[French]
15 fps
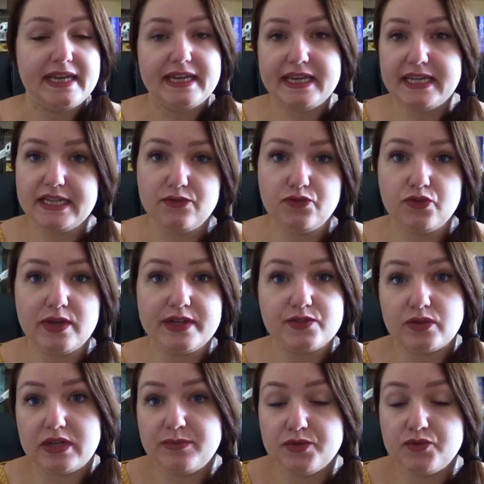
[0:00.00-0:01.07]
Et les deux, elles
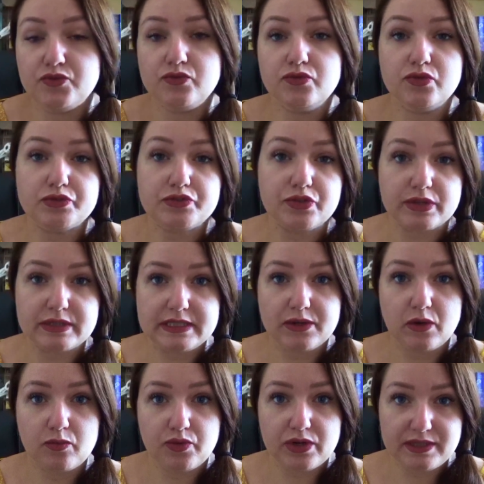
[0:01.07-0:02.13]
ont l'habitude de
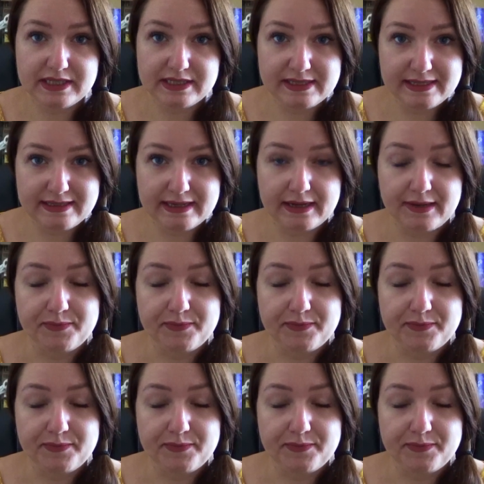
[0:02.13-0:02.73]
sortir en boîte, etc.